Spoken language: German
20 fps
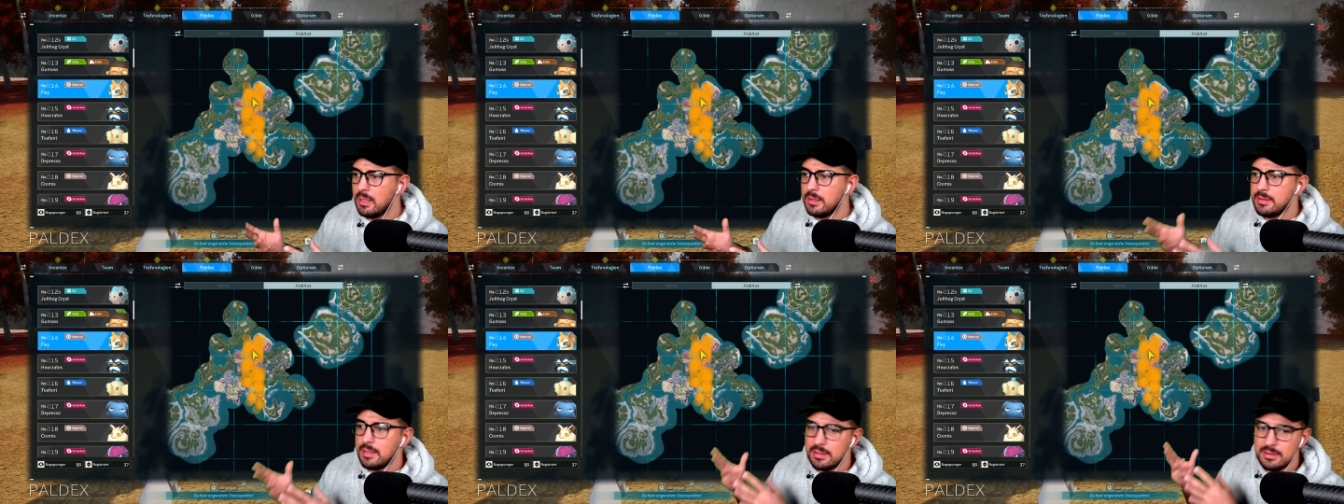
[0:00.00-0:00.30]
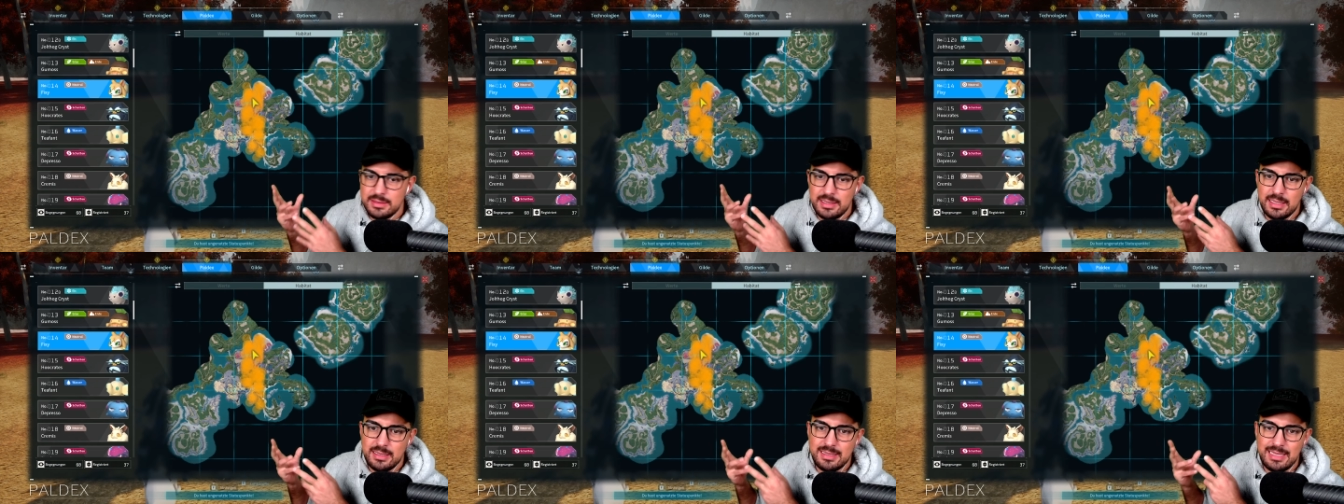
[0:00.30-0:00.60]
Ne,
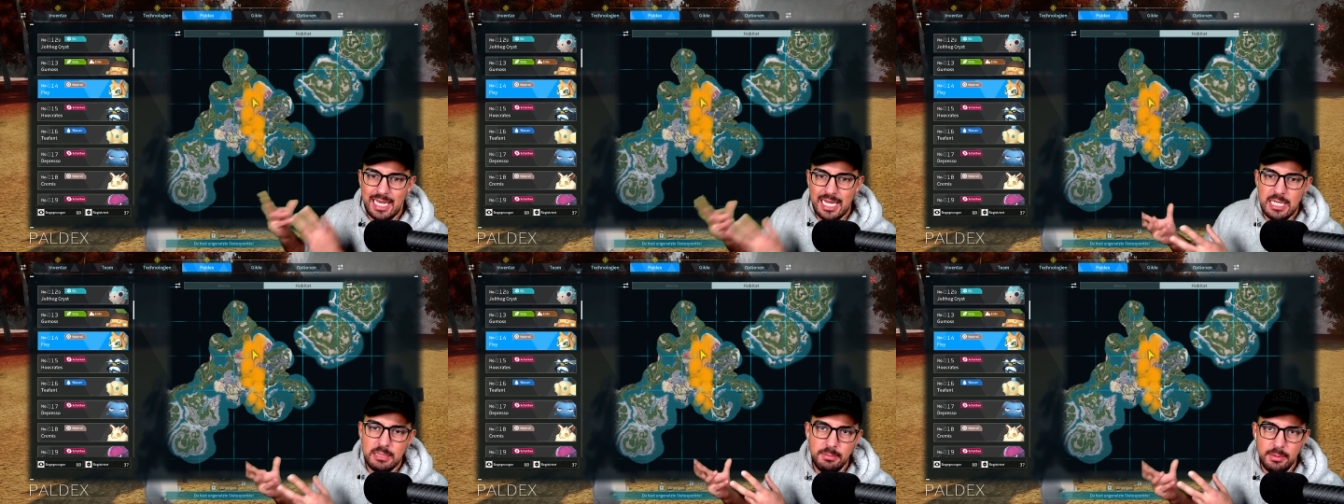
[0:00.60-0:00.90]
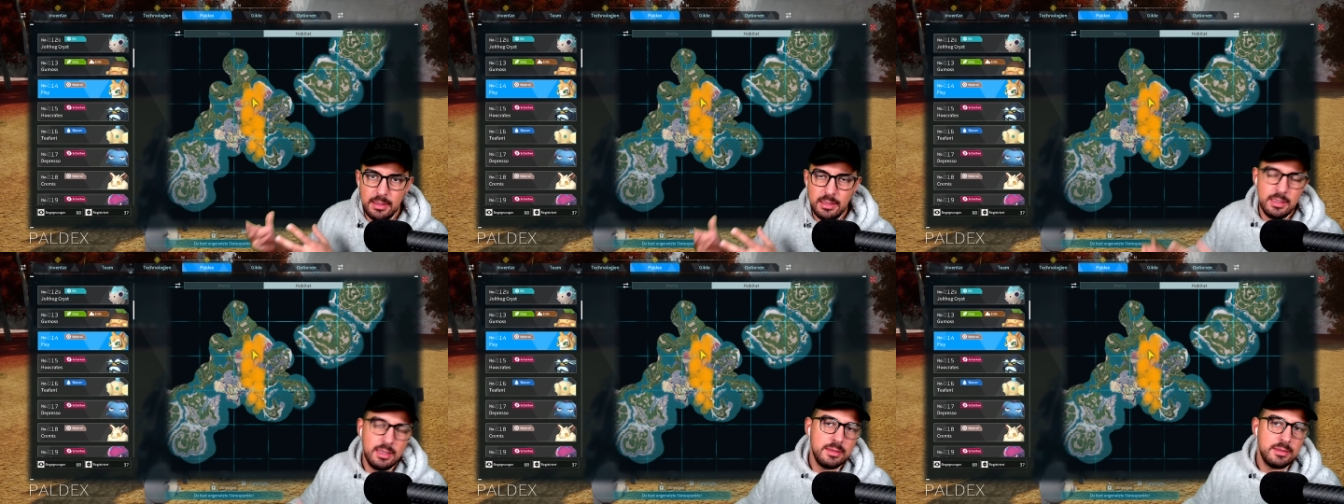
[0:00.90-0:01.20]
je
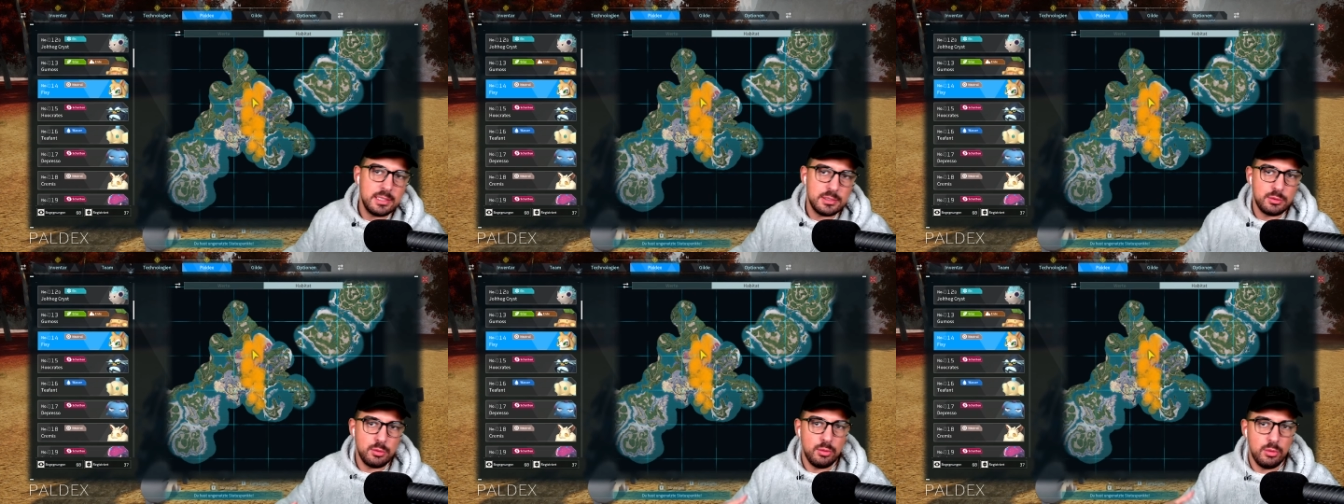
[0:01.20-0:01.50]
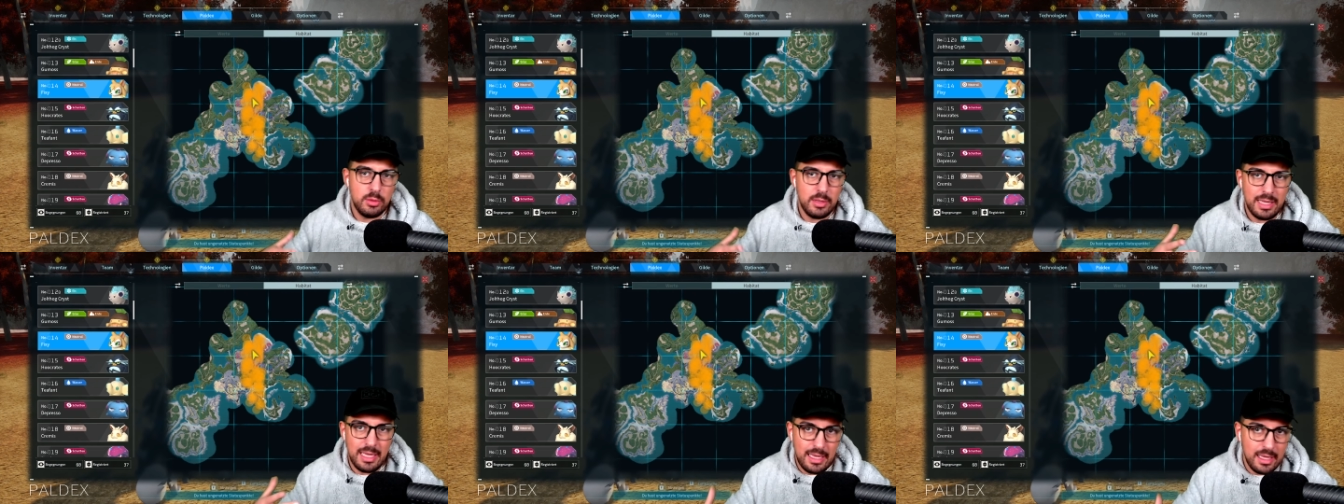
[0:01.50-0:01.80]
gelber,
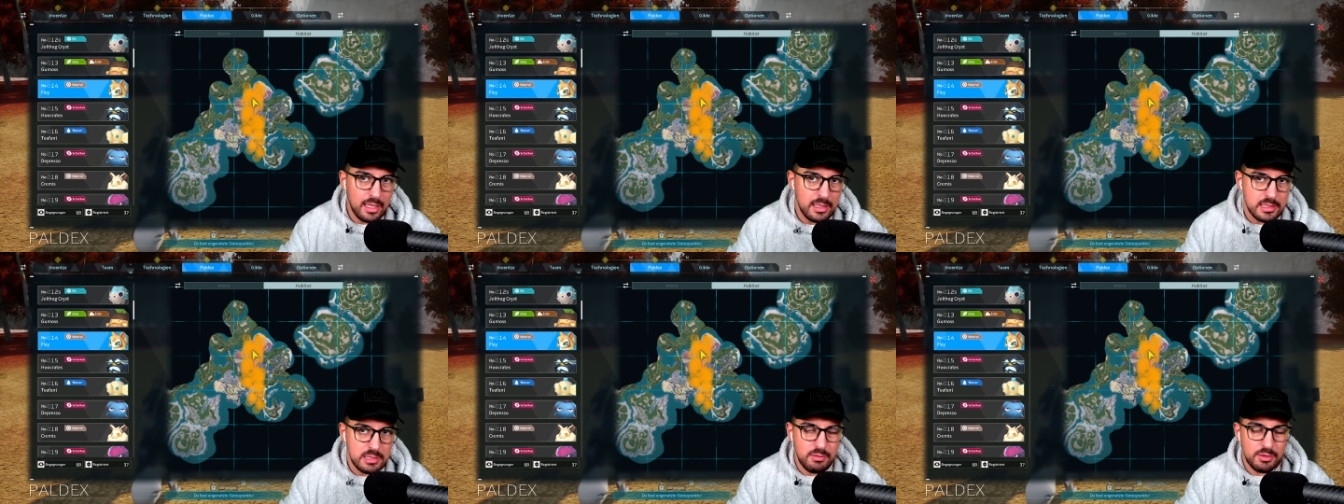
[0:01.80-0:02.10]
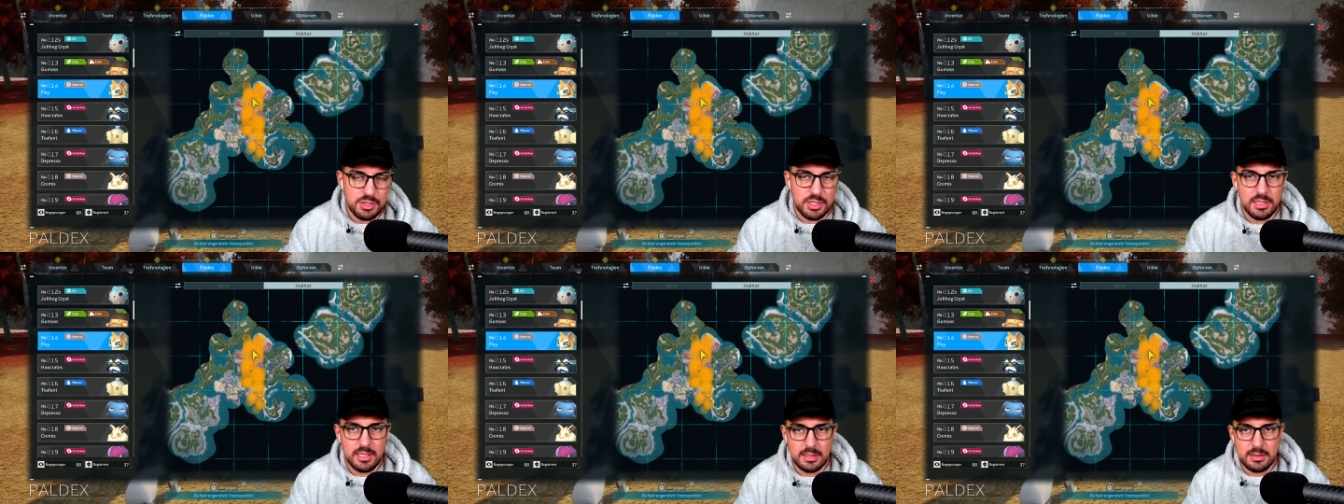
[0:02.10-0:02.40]
desto eher ist die
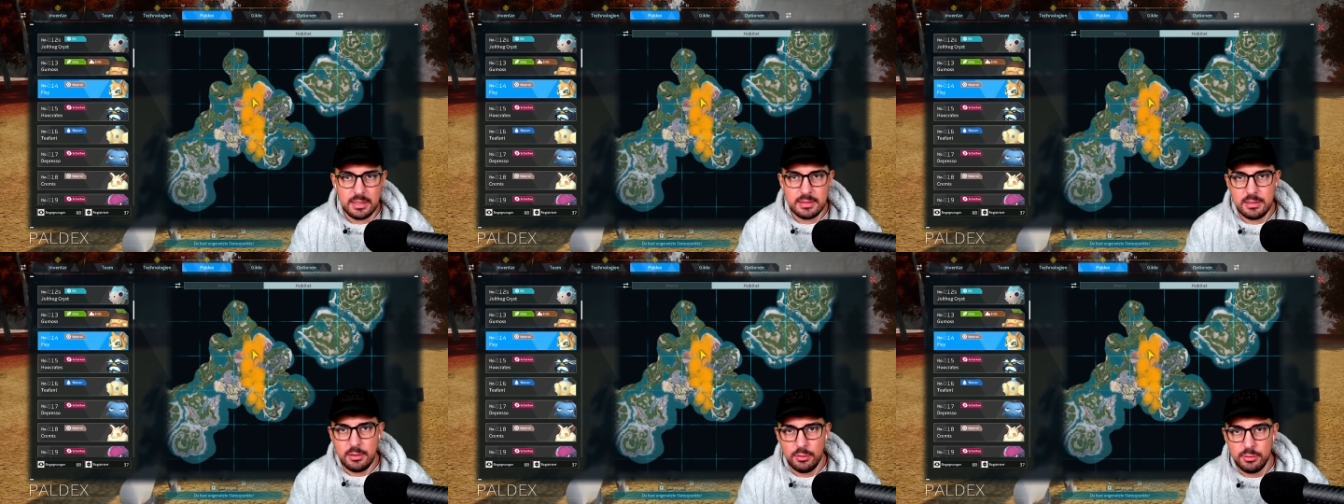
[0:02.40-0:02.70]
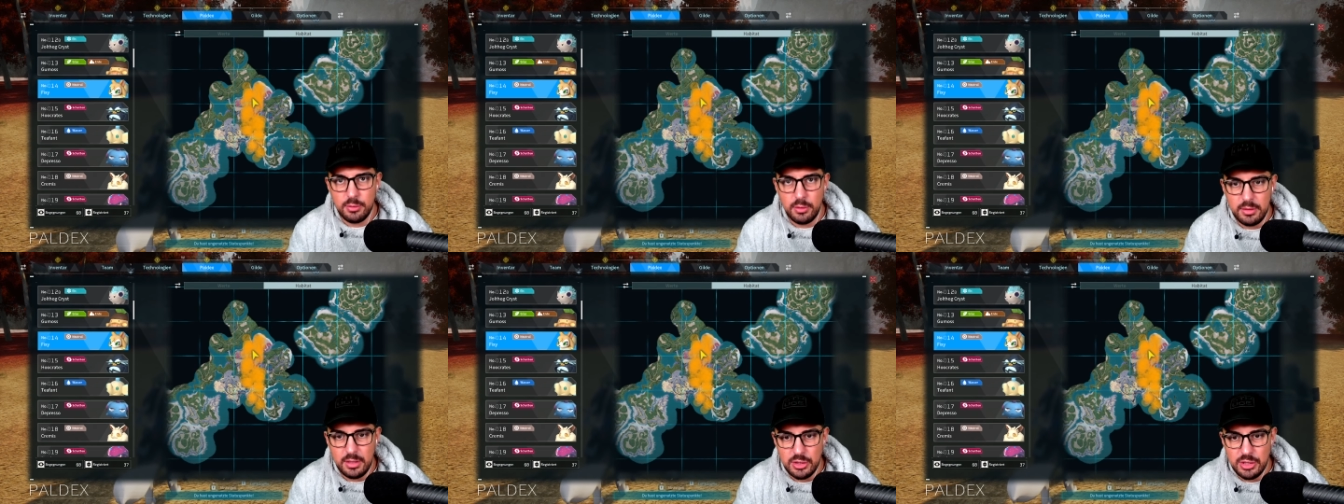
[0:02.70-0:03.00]
Wahrscheinlichkeit, dass sie auch
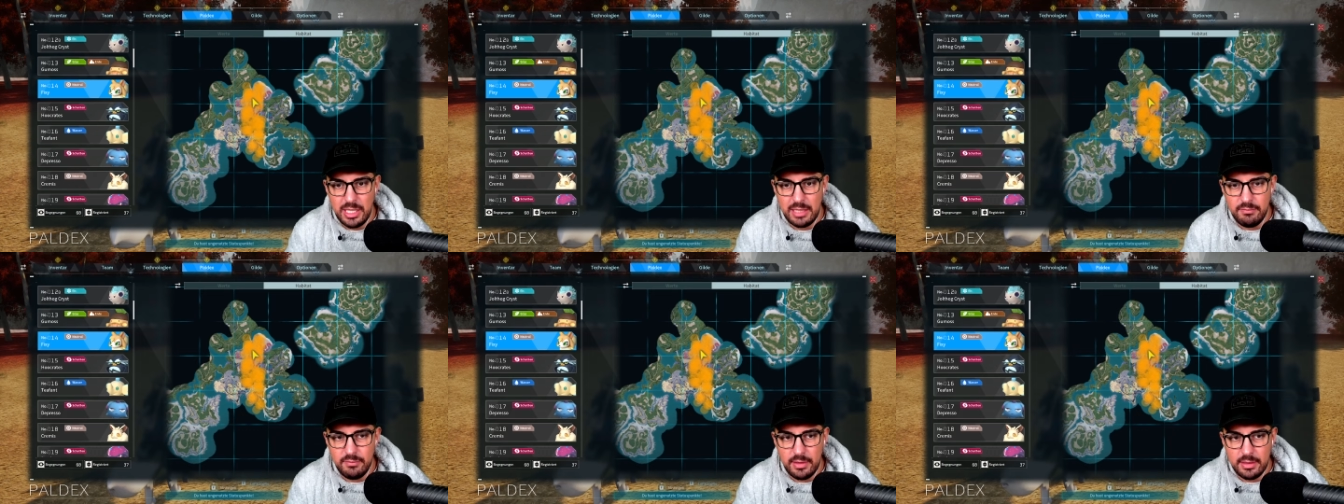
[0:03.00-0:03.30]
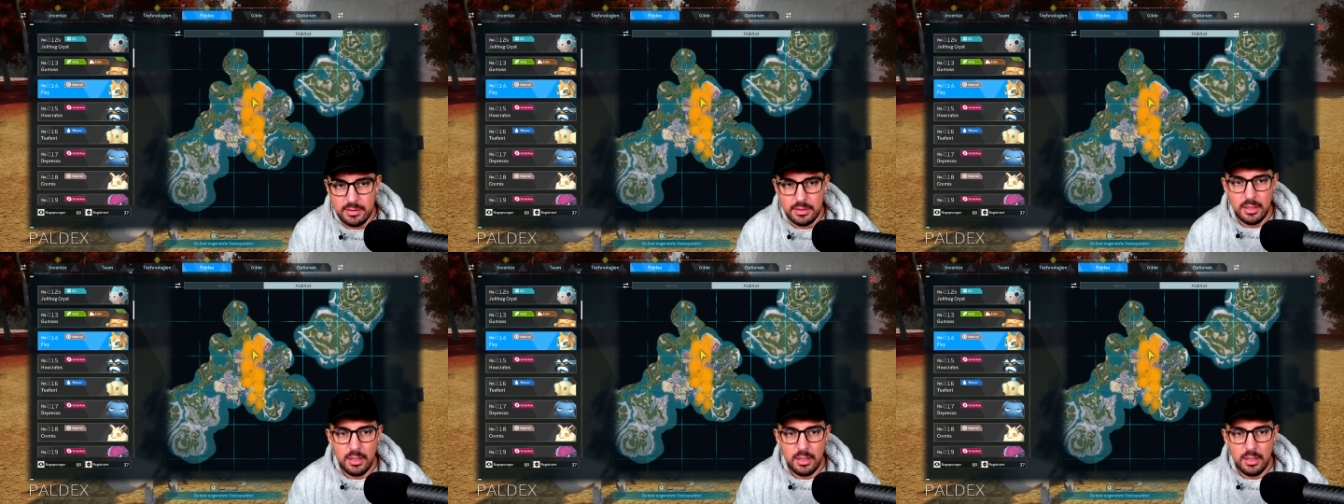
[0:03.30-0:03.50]
dort erscheinen werden.